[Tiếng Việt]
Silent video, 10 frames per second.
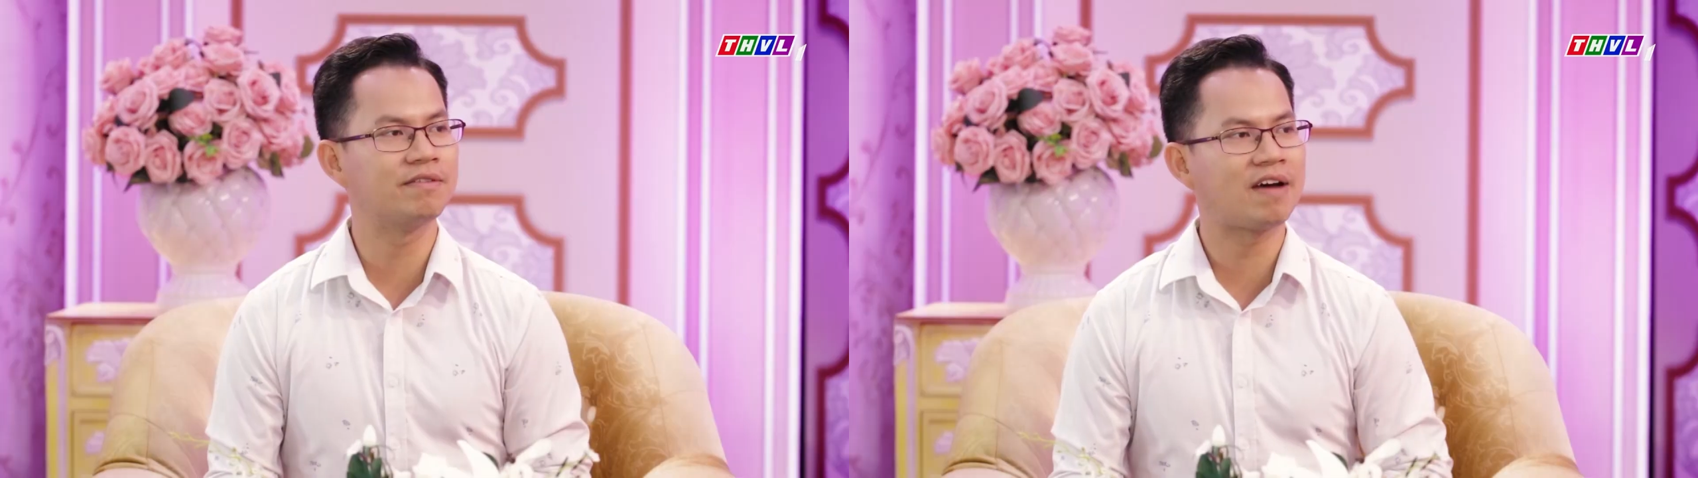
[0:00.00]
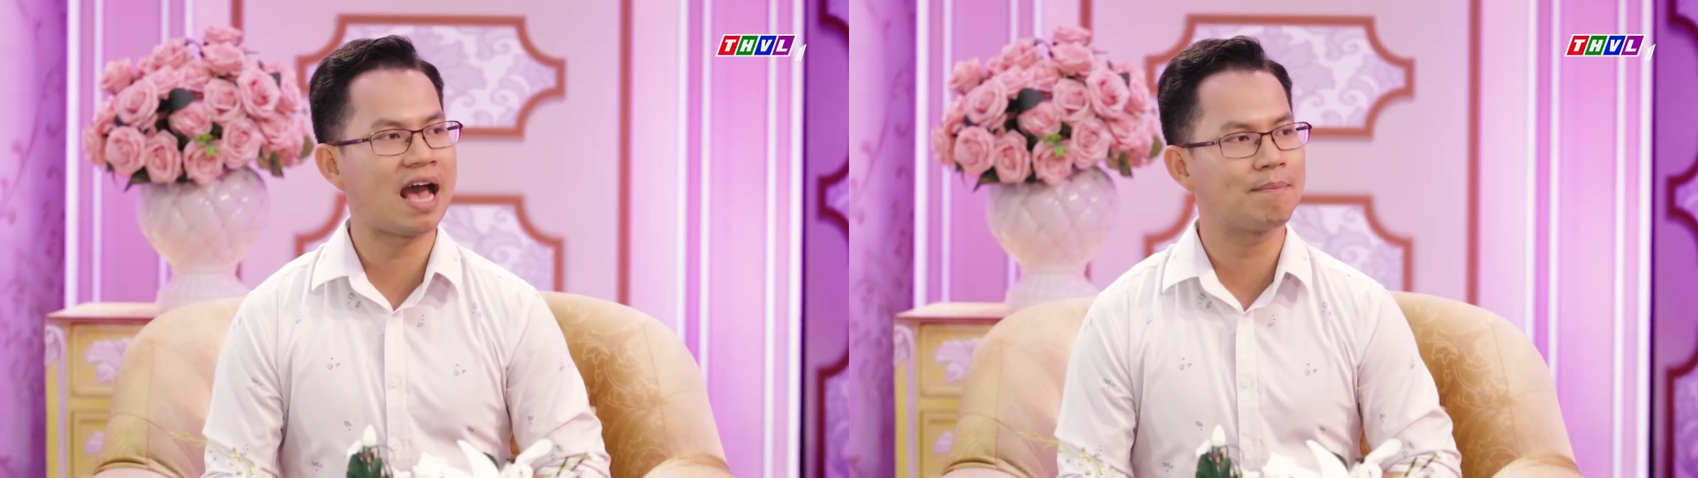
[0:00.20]
biện
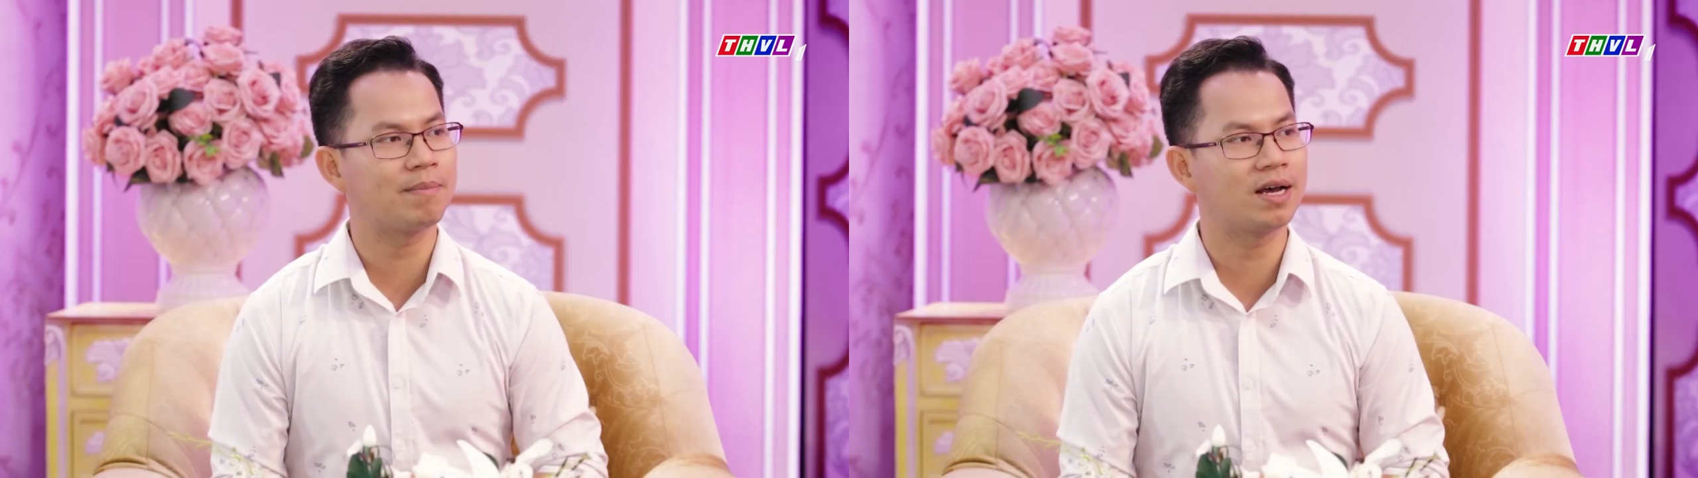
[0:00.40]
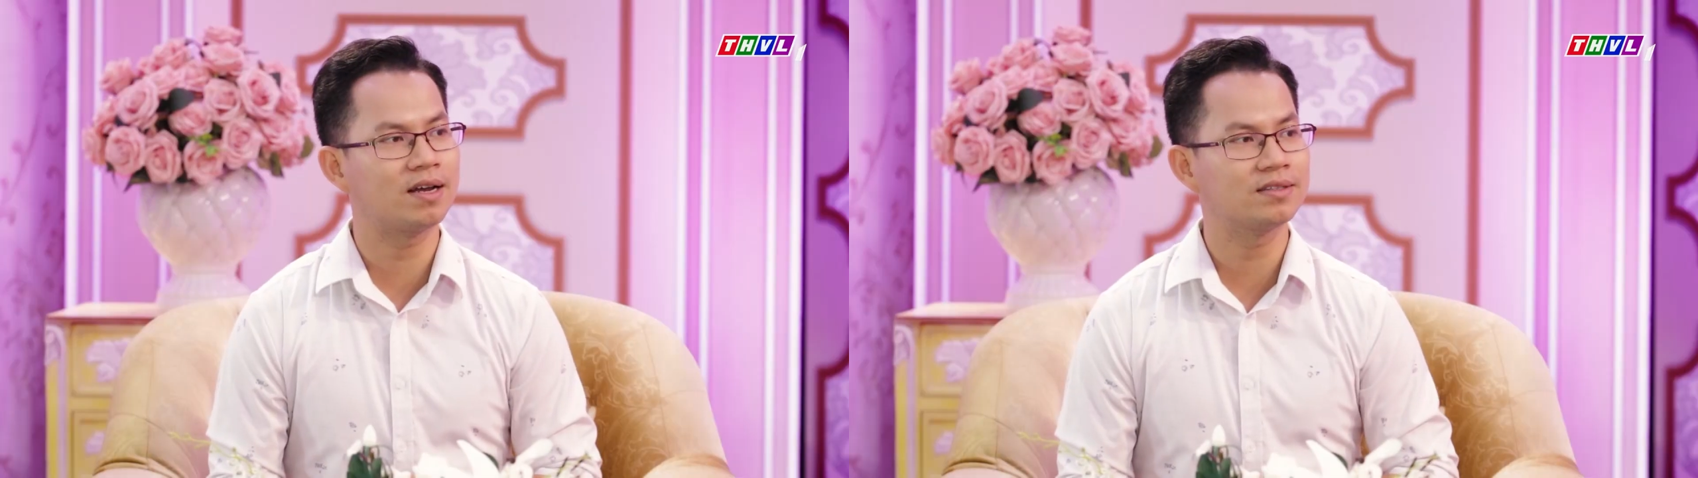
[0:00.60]
pháp
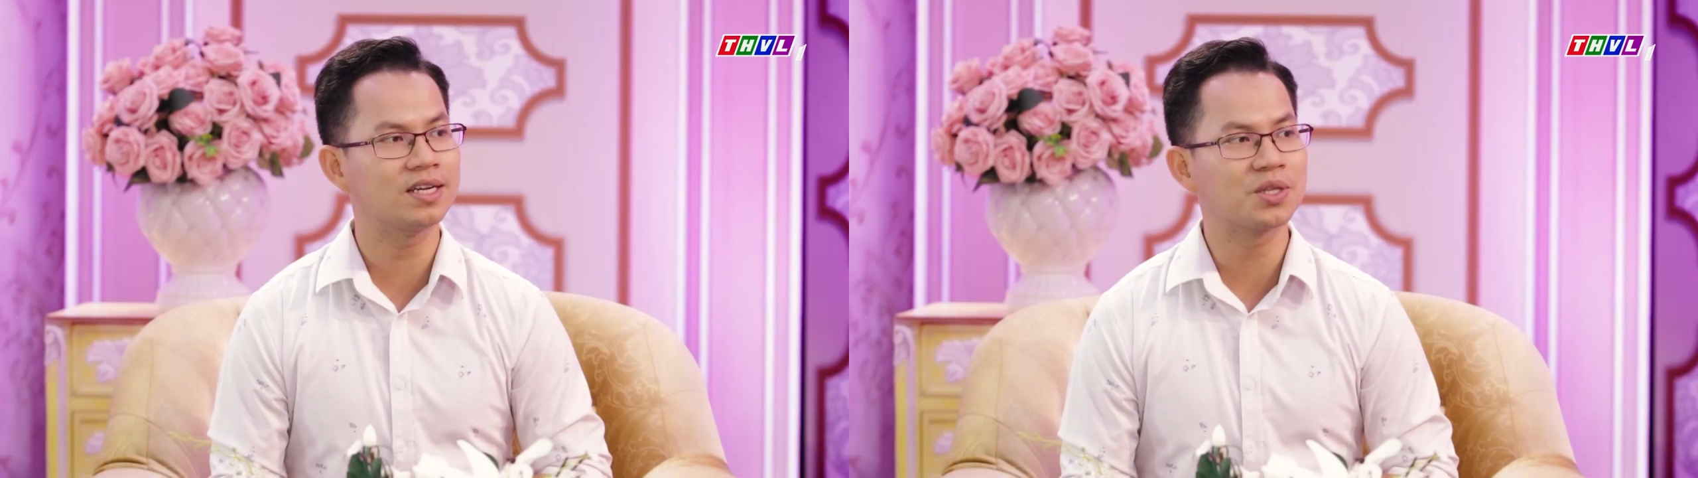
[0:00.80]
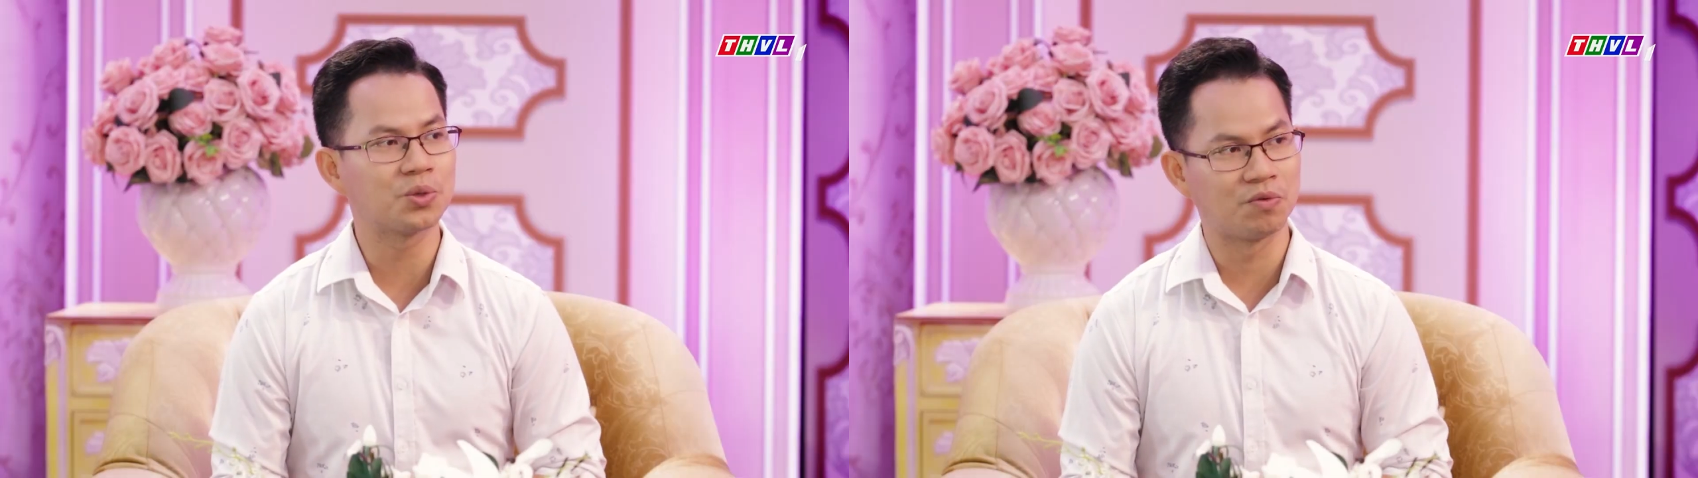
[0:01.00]
uh,
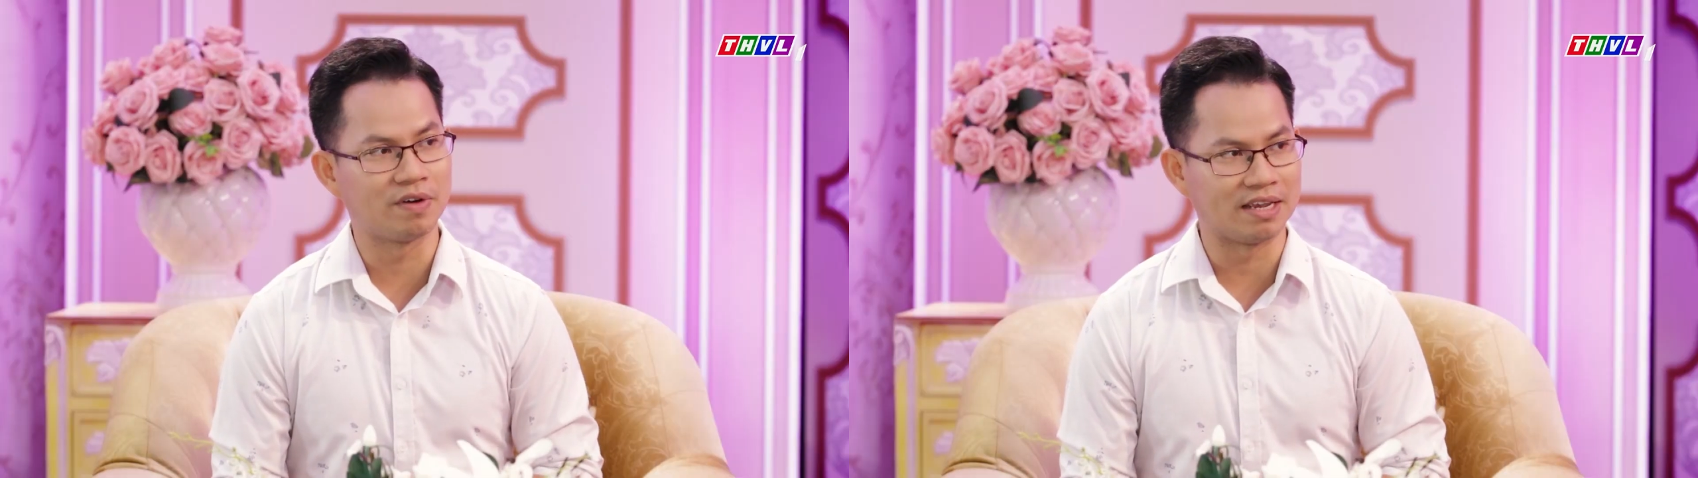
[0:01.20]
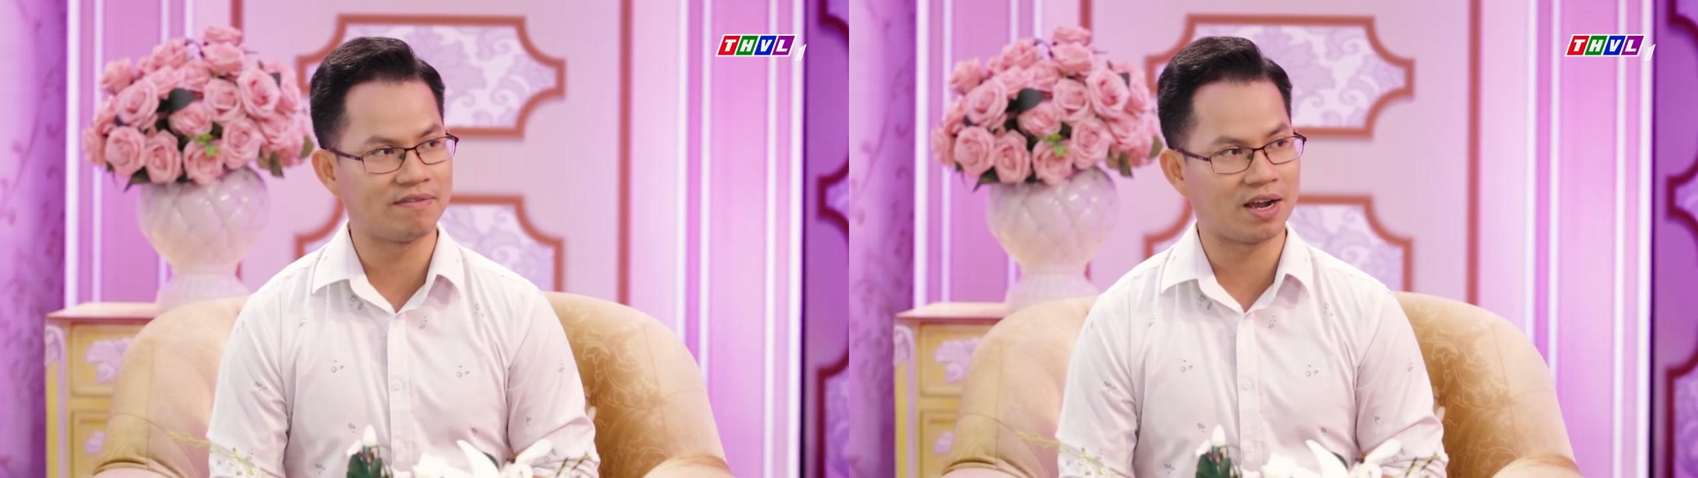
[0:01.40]
rất là thú
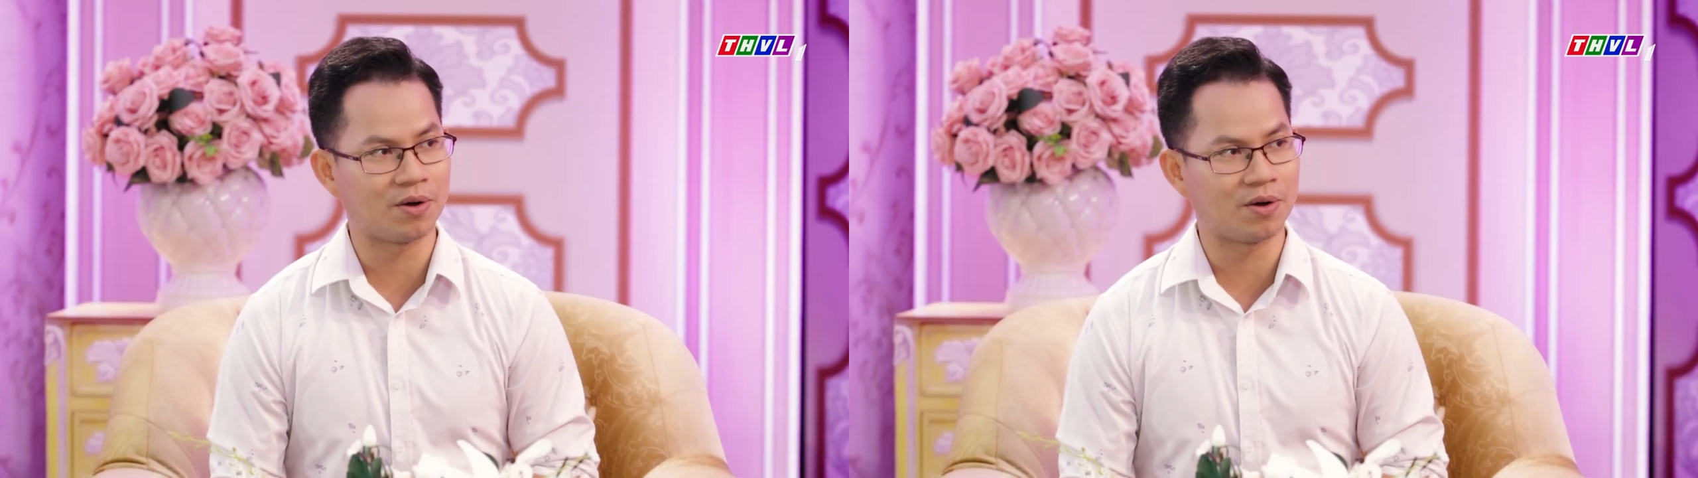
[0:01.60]
vị và